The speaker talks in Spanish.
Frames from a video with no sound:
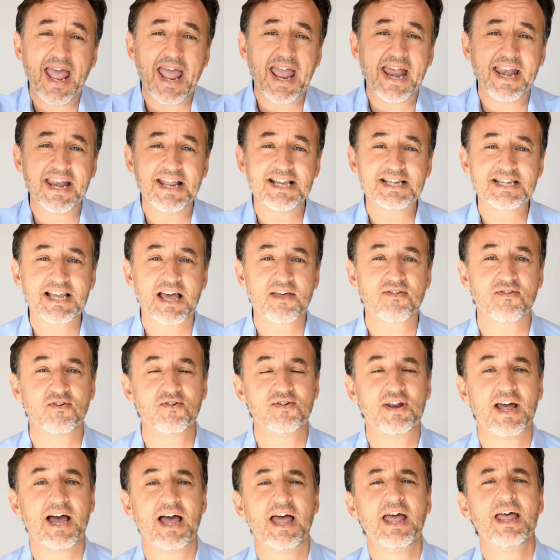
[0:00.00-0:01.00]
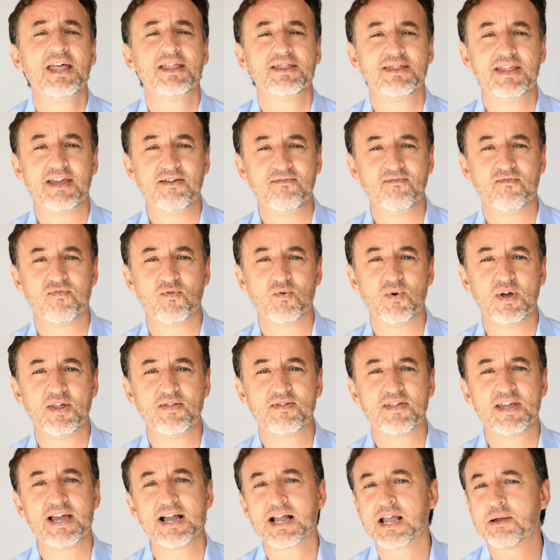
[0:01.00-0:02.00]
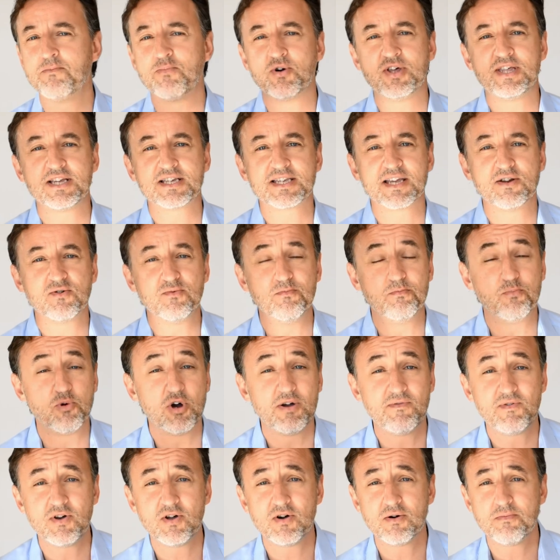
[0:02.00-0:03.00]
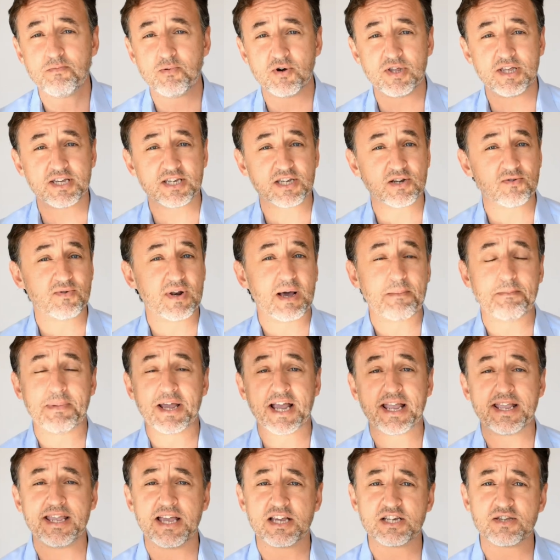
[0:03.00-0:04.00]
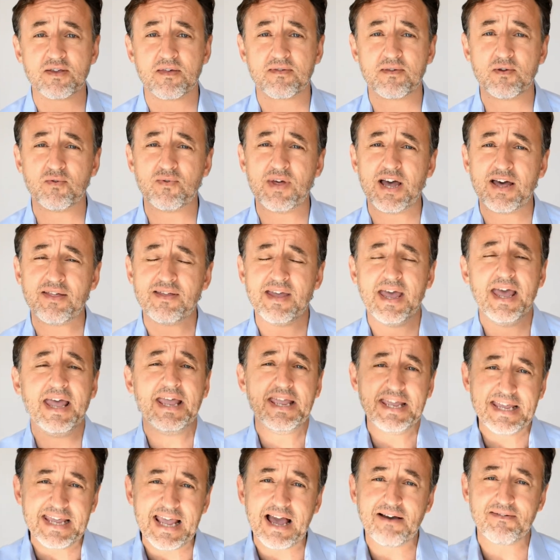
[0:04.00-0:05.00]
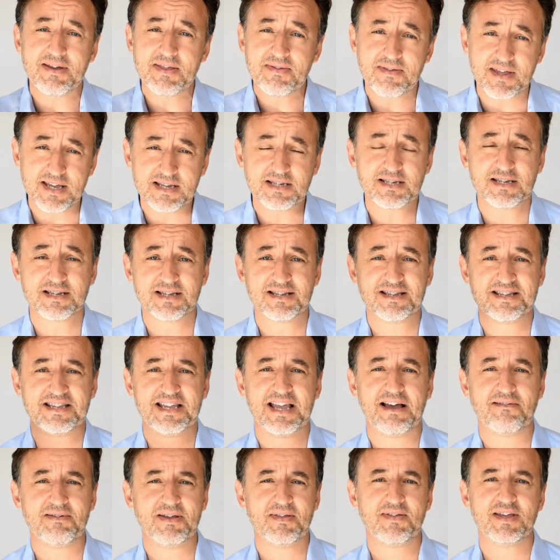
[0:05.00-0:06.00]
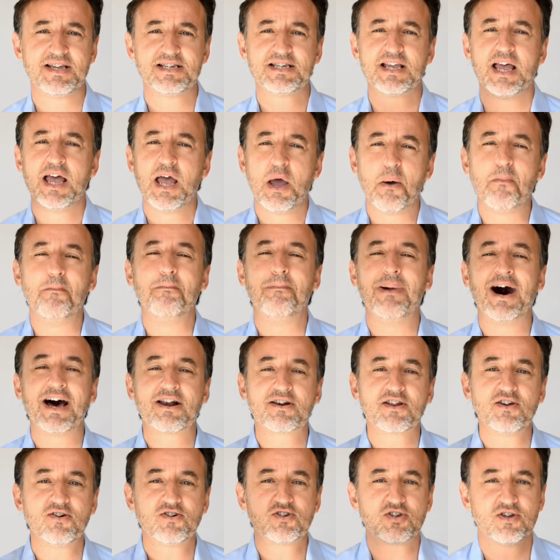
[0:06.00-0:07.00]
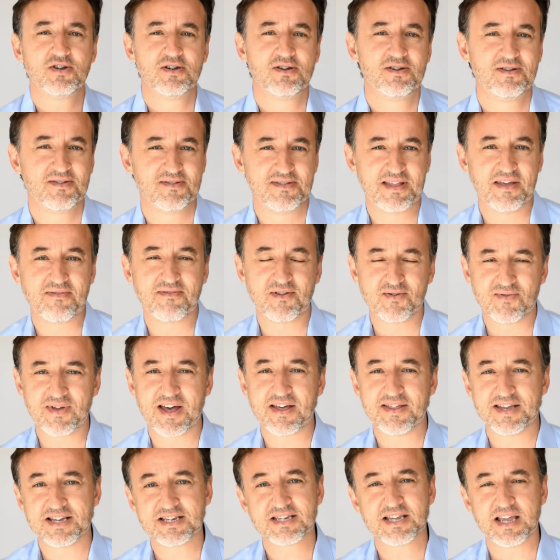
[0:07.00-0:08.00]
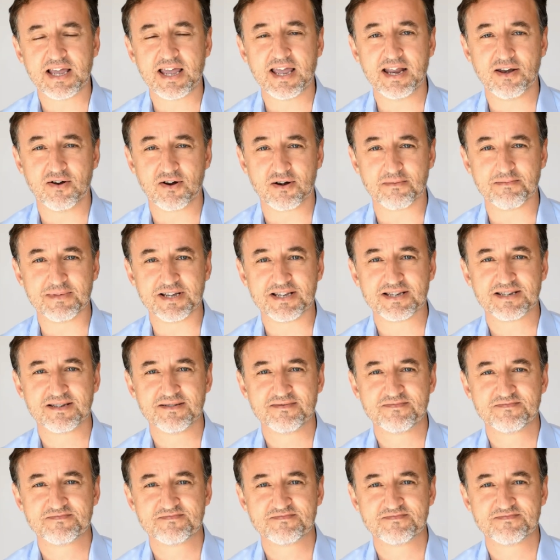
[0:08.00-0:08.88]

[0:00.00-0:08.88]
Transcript: en esa zona de influencia que puede ser un pueblo, puede ser una pequeña ciudad y a veces, y a veces barrios de ciudades enormes.